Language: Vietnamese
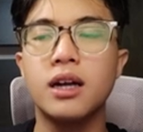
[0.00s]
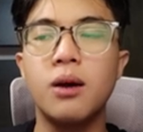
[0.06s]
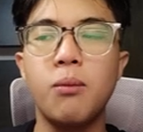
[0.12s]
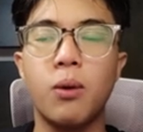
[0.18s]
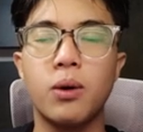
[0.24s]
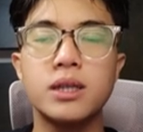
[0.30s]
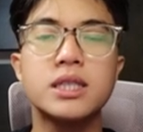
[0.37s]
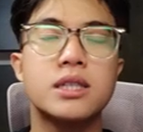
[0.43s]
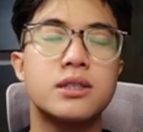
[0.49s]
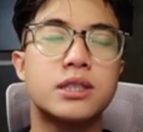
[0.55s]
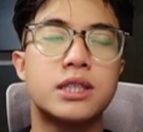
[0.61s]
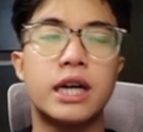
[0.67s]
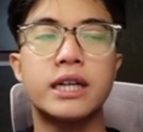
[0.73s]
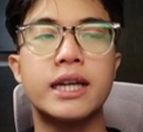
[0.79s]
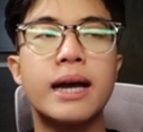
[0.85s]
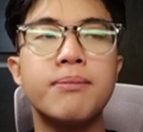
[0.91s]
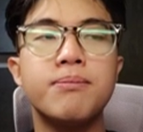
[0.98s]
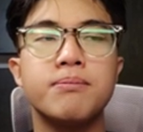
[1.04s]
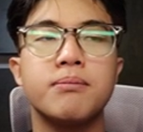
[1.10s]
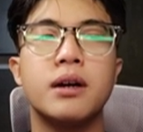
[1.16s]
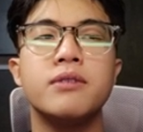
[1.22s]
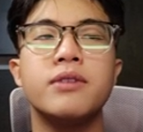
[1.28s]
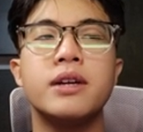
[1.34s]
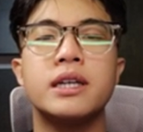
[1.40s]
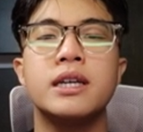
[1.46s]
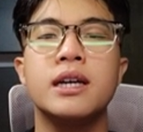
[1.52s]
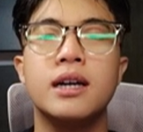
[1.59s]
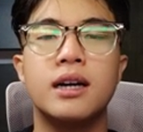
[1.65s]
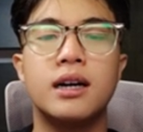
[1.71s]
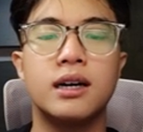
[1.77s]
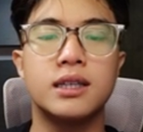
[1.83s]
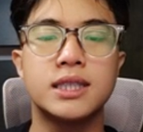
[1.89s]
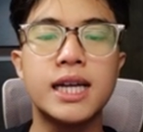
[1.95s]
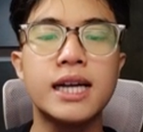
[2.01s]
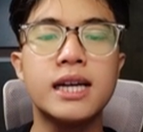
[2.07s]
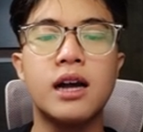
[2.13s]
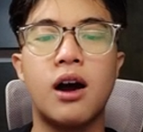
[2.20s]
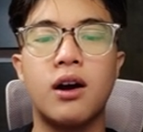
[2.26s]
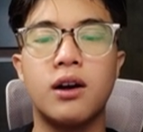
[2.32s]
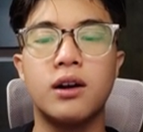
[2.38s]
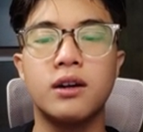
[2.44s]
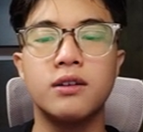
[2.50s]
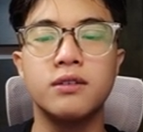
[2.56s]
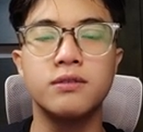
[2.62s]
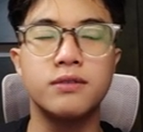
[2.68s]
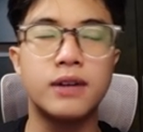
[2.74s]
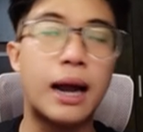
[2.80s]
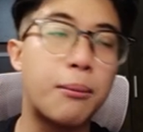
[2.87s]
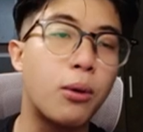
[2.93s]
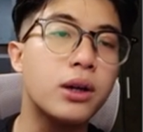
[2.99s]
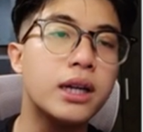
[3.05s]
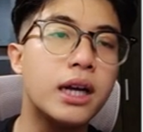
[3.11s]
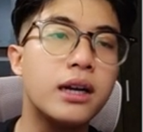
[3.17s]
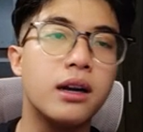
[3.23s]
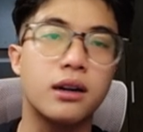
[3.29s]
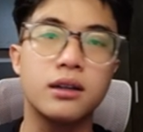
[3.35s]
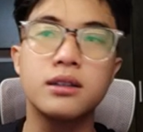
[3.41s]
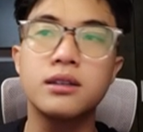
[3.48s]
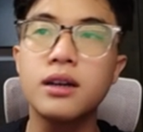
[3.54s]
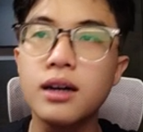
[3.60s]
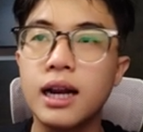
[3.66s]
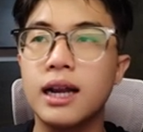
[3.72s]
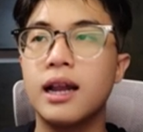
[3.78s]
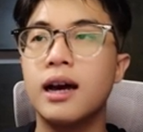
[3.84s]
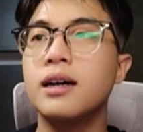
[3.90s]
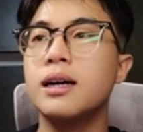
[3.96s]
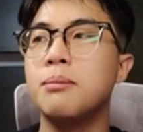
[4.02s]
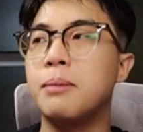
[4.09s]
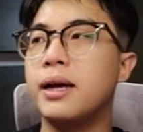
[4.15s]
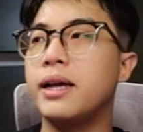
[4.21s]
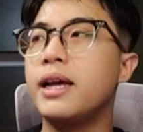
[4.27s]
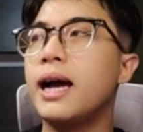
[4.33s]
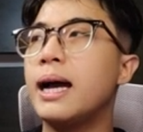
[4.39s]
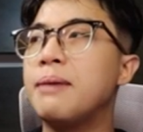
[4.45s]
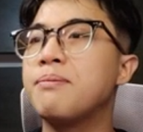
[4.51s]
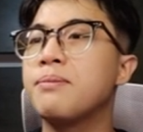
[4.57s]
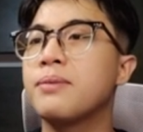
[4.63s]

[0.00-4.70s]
có một cái sự tranh chấp bởi vì à, ờ, SEC họ là một cái thế lực rất là lớn ở Mỹ ha